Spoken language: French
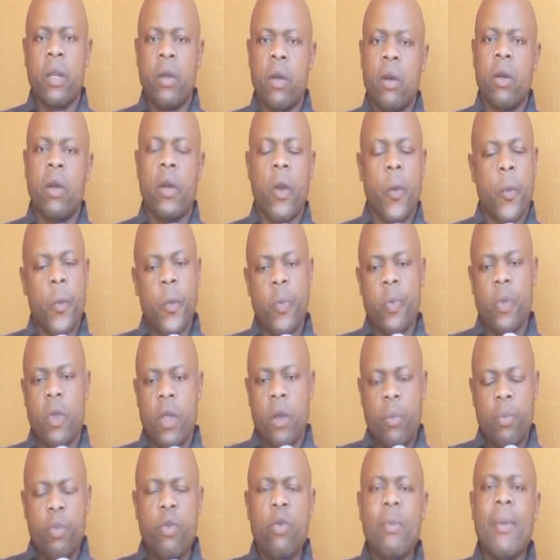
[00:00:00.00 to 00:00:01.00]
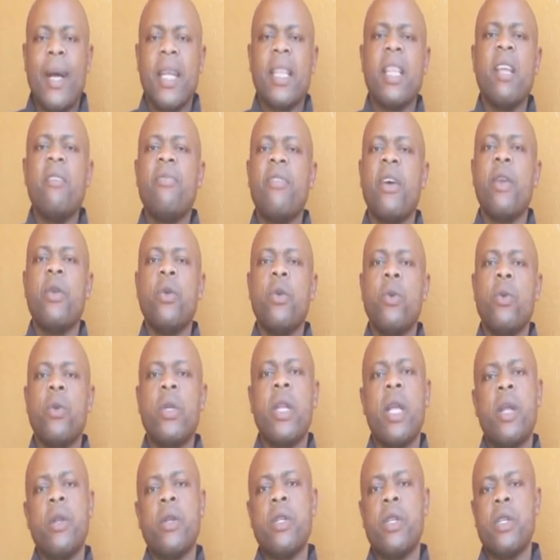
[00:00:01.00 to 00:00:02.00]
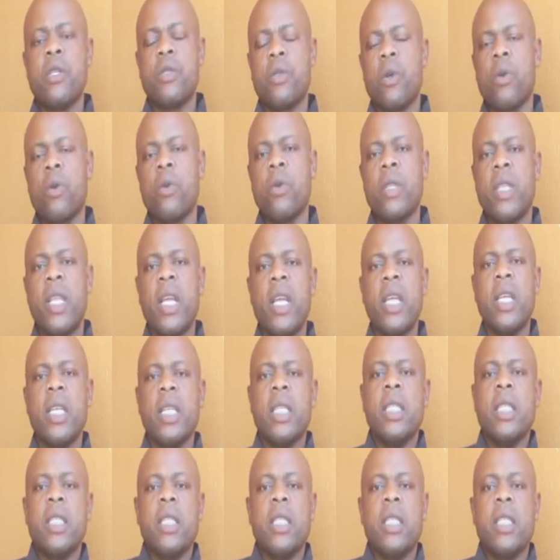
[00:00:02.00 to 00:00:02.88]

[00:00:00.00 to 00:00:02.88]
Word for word: Donc, pour Martin Fayoulou, de, côté,